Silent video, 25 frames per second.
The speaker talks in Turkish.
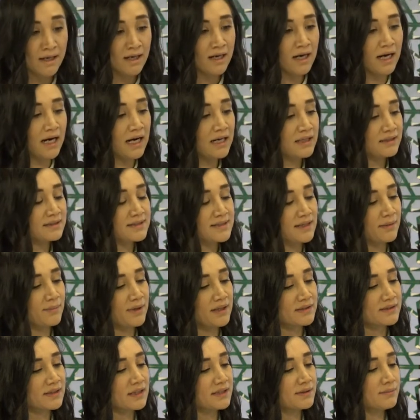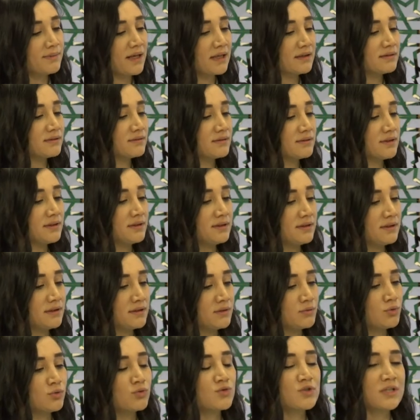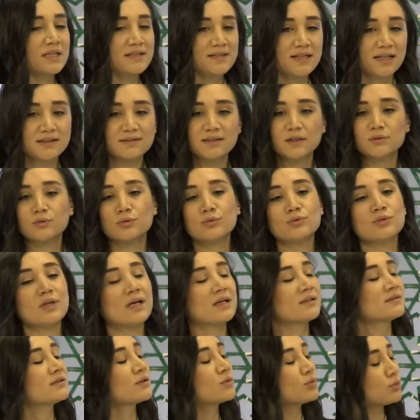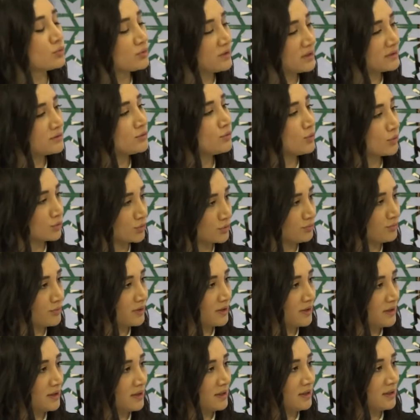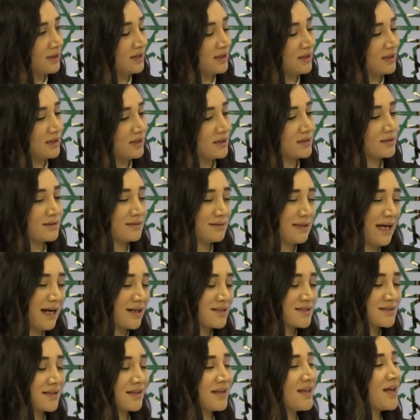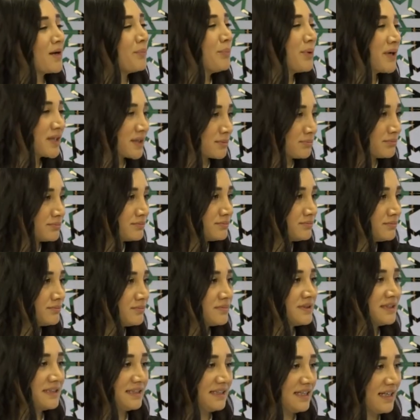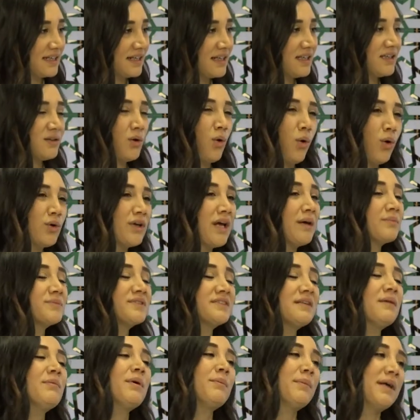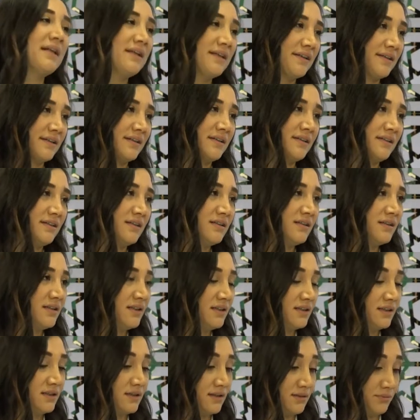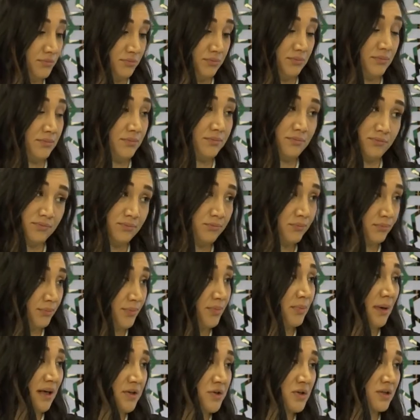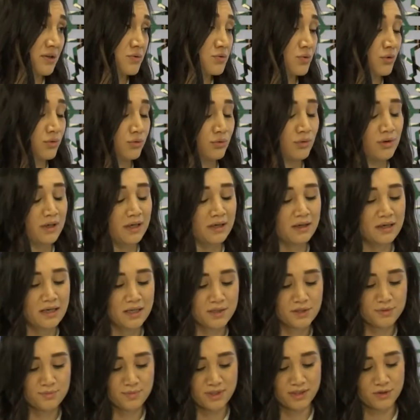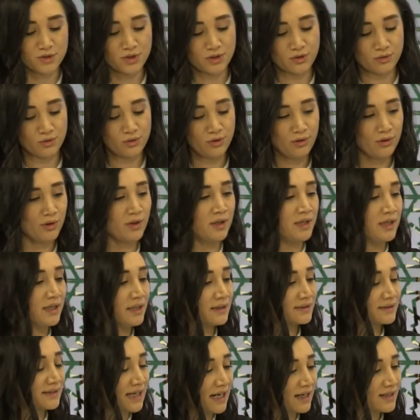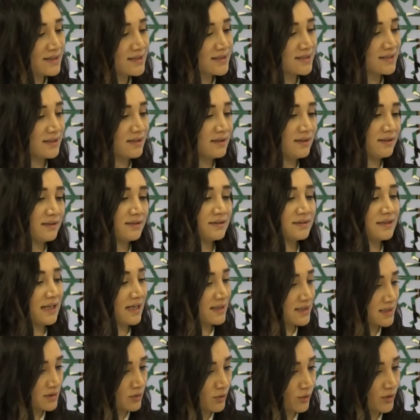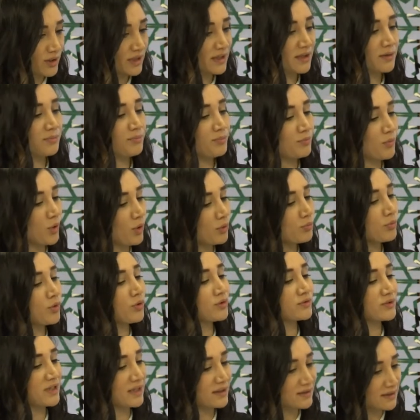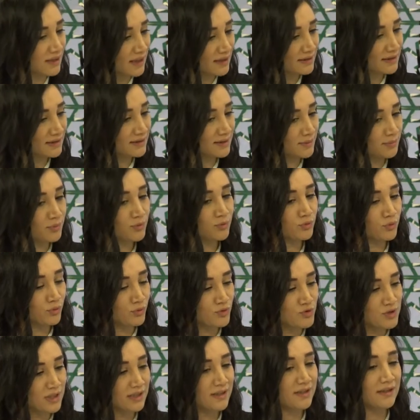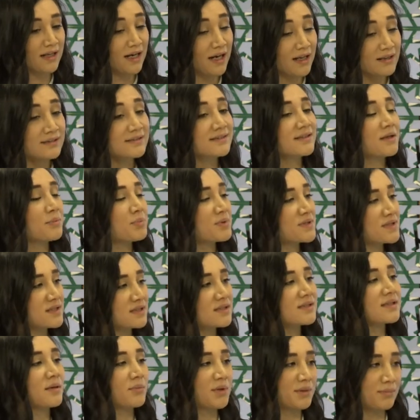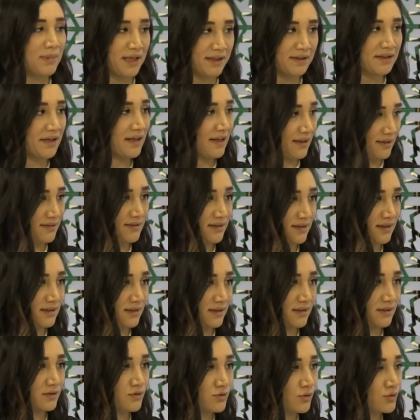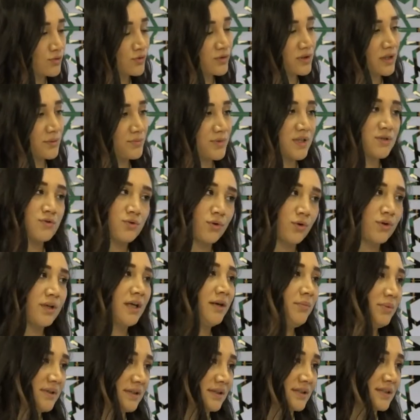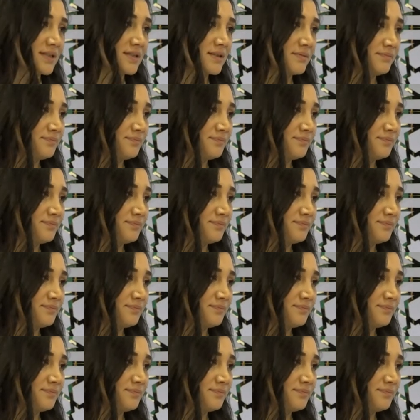Aynı zamanda hani ben e, Türkçeyi zaten günlük hayatta kullanıyorum, e, derste de yaparım diyerek önemsememeleri e, başka sorun hı hı. olarak karşımıza çıkıyor. Dersi derste öğrenip bol bol tekrar edip Türkçenin altyapısını da bilmek gerektiğini çocuklarımıza söyleyebiliriz.